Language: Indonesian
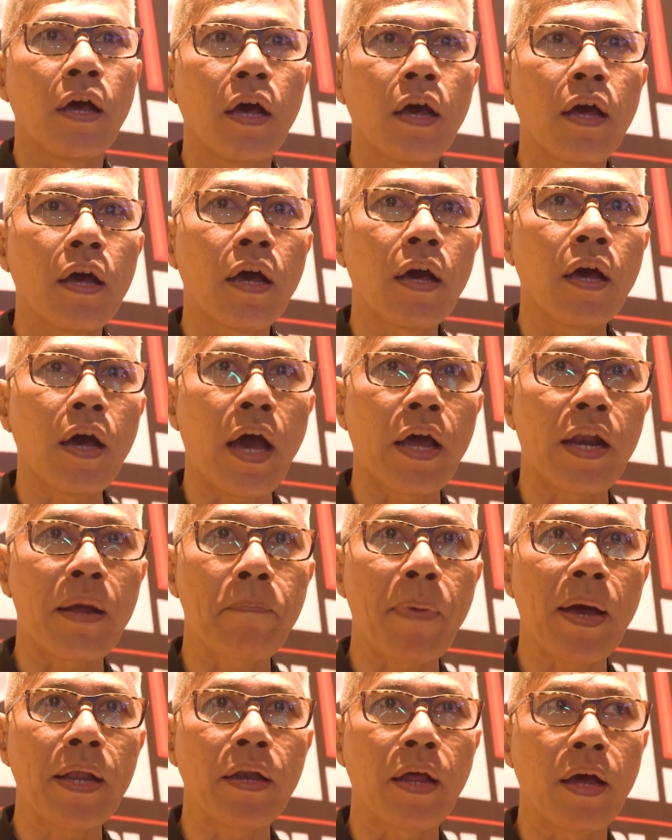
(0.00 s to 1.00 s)
Uh,
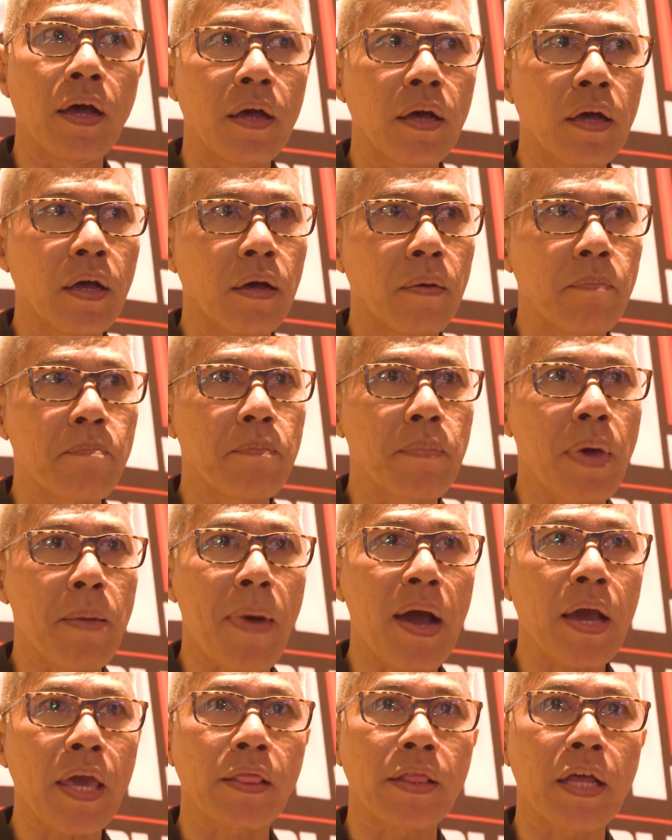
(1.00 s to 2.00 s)
harapan uh,
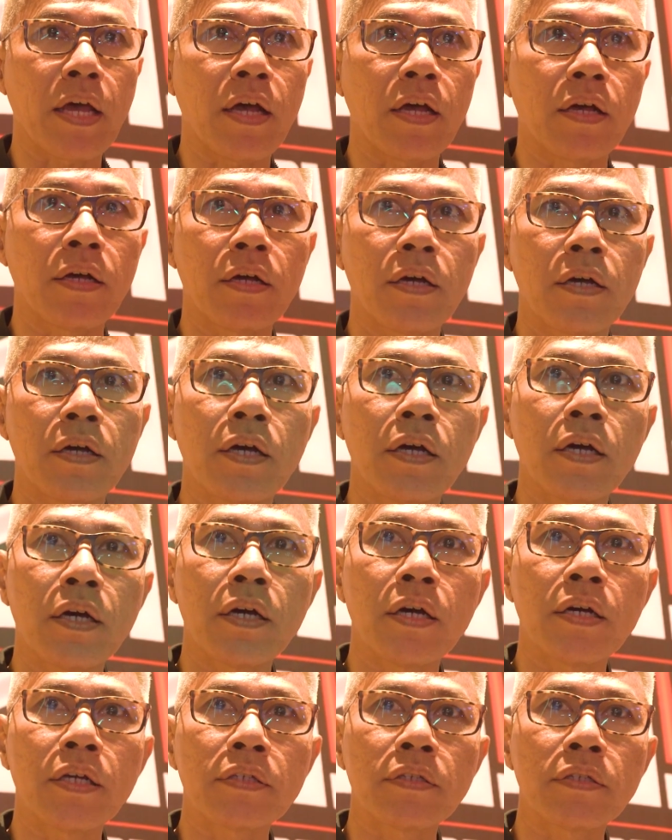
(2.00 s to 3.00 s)
memang kita
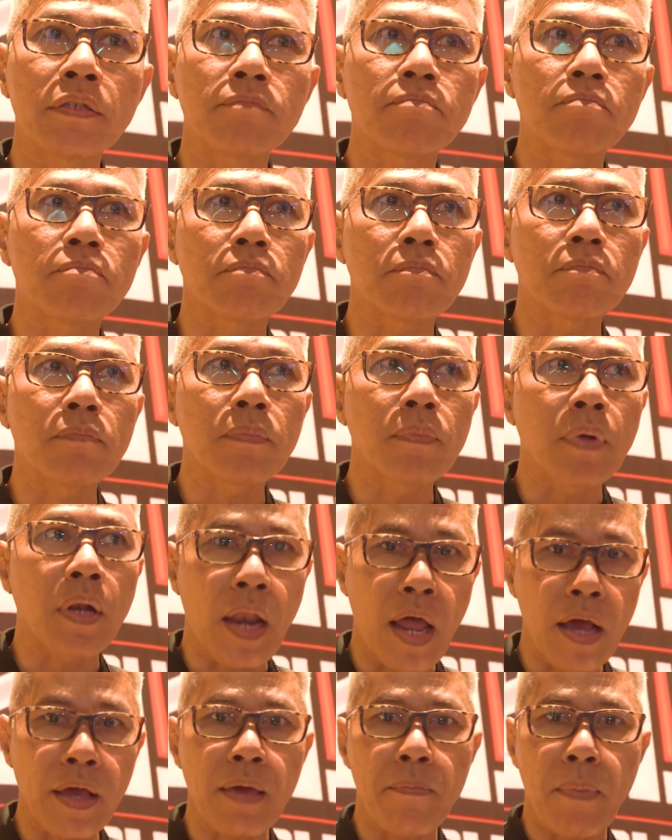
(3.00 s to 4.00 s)
uh,
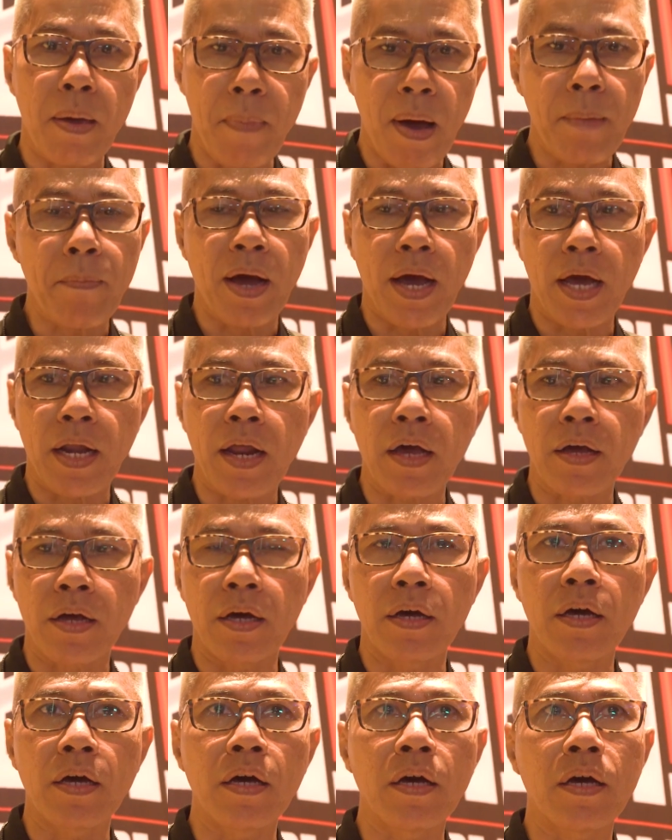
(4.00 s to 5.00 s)
lagi memang mengarah
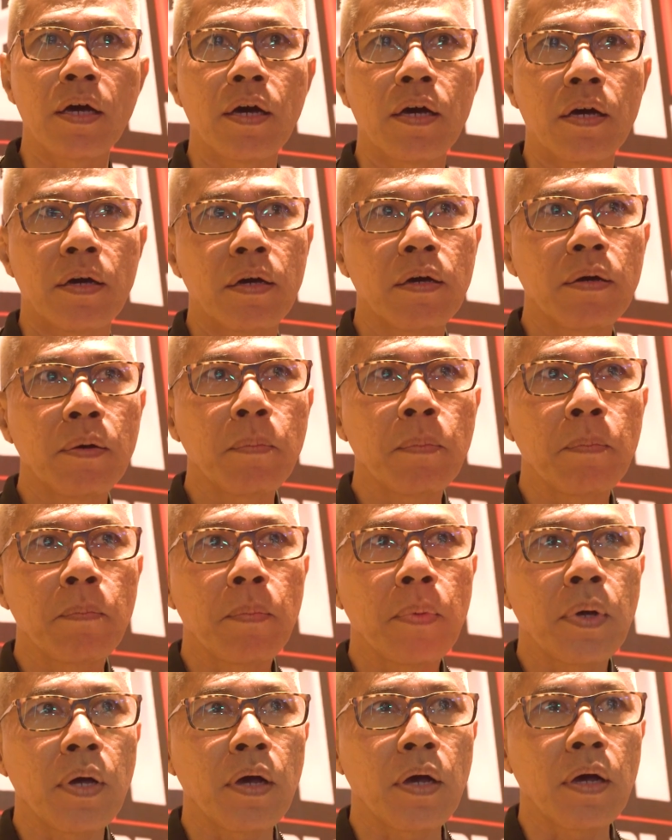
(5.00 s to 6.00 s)
ke
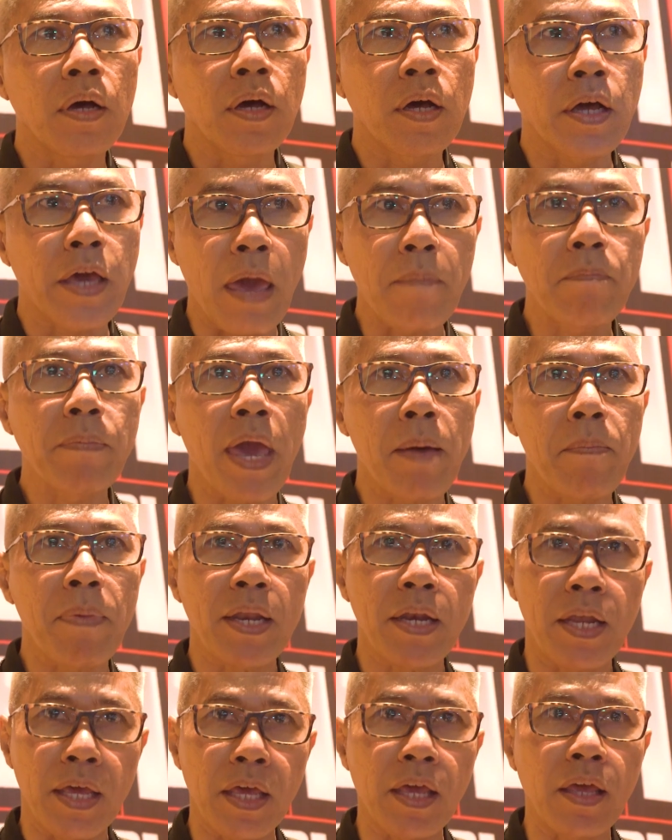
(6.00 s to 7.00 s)
game-game
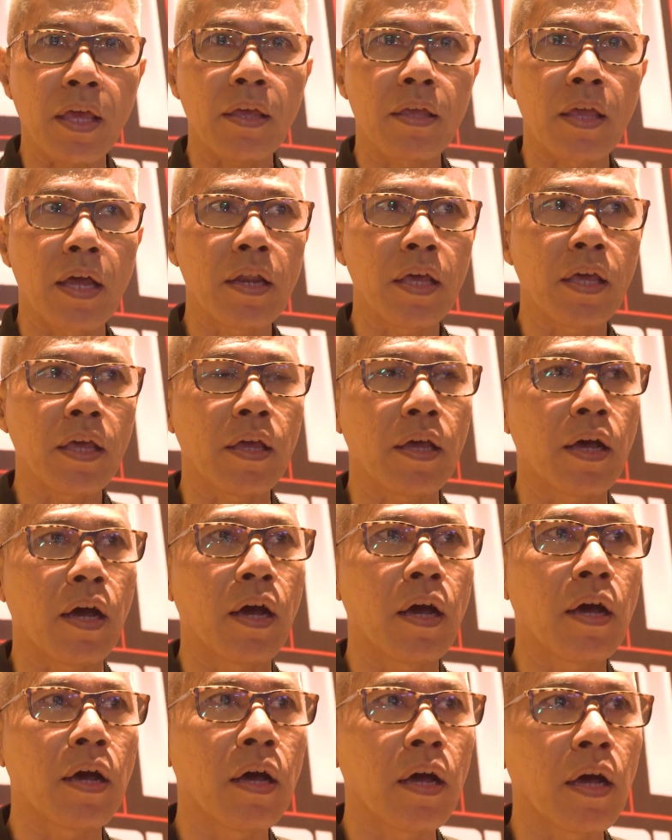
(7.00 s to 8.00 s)
uh, ini, jadi
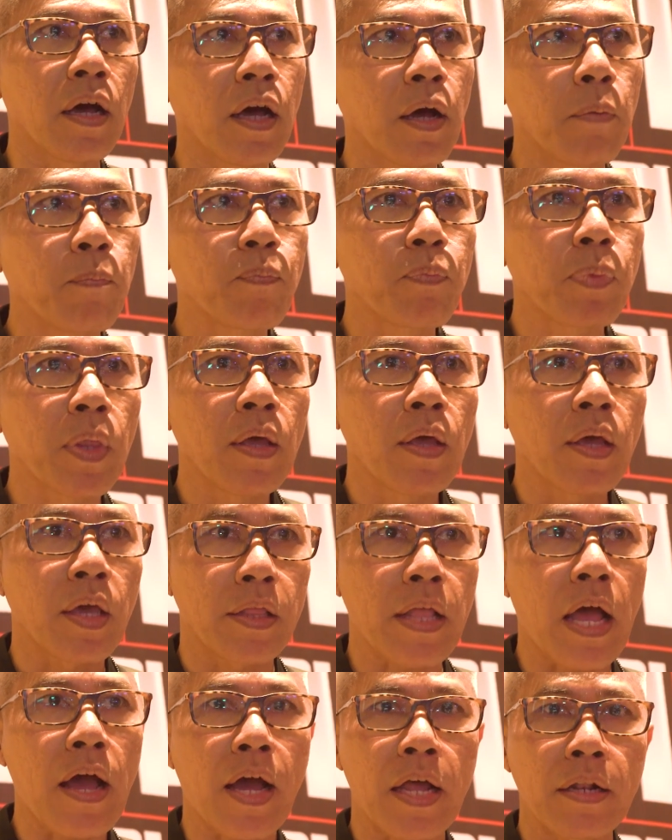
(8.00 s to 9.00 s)
uh,
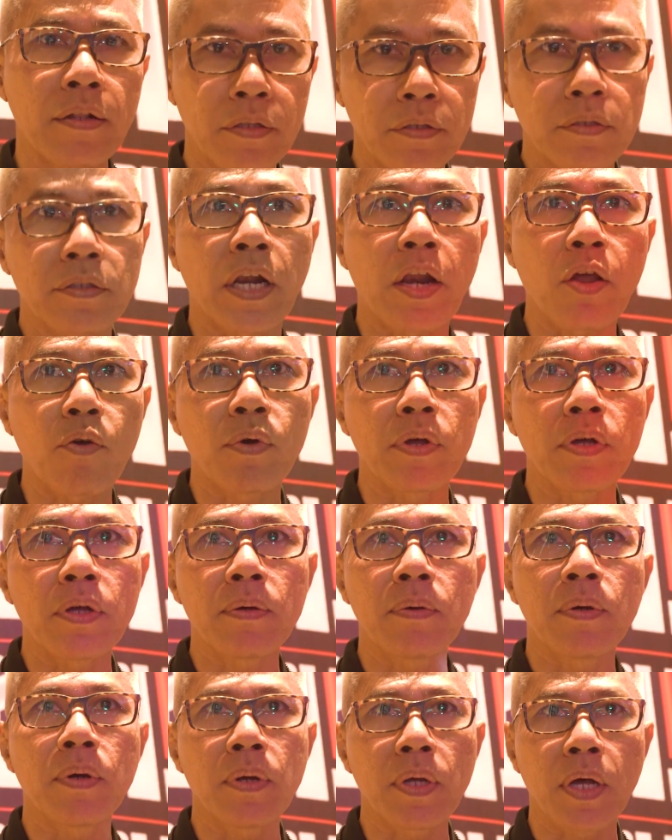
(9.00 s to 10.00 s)
kita akan sering
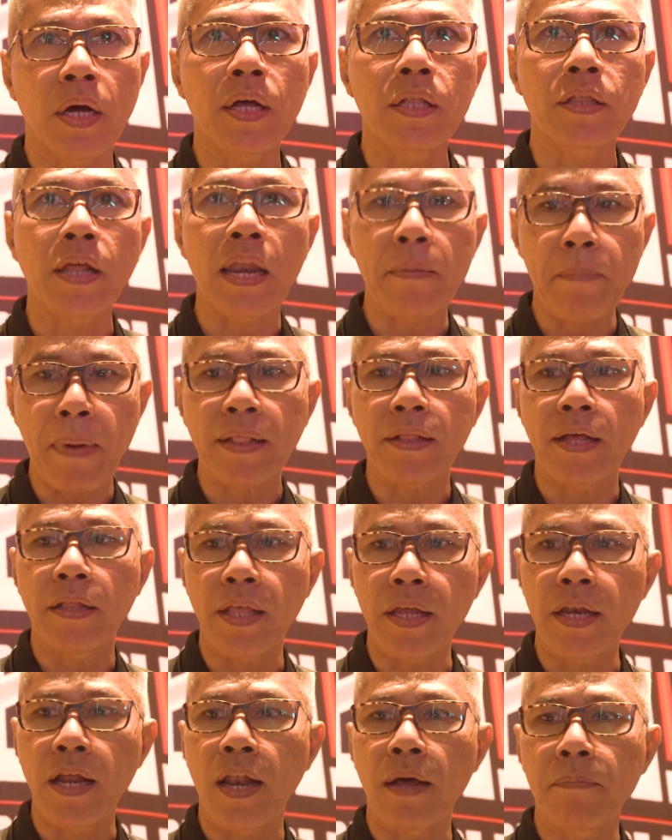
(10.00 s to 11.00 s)
uh, terlibat
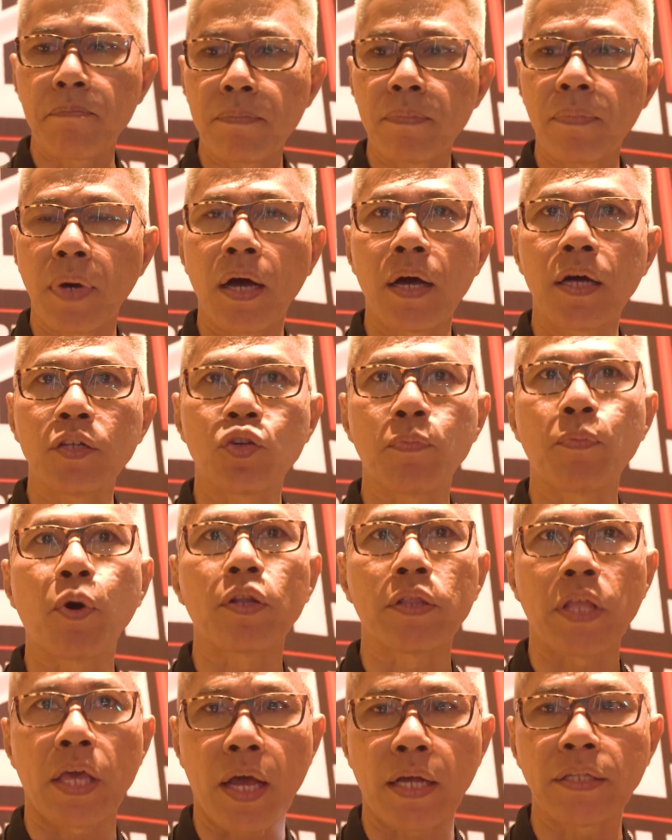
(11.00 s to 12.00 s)
nanti dalam uh,
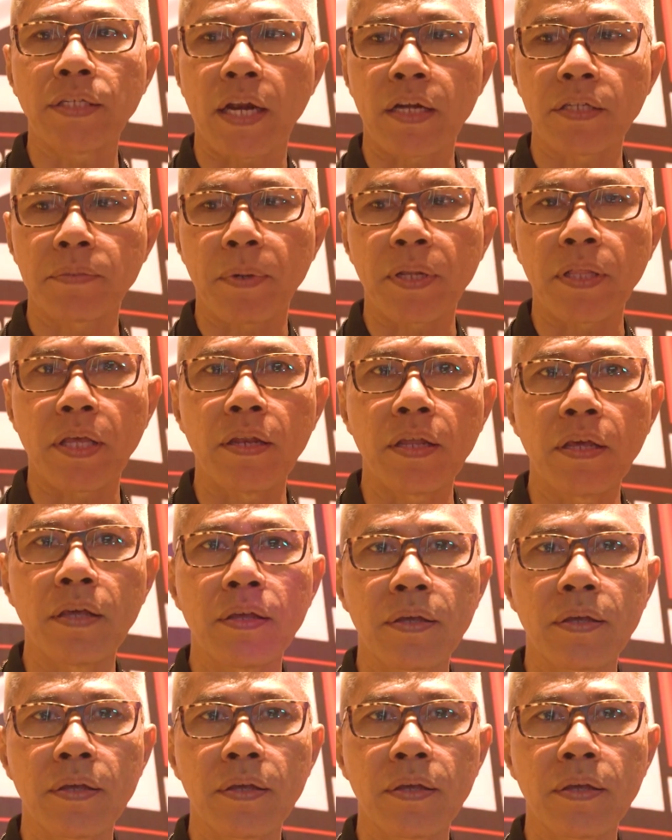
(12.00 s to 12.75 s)
supporting acara seperti ini.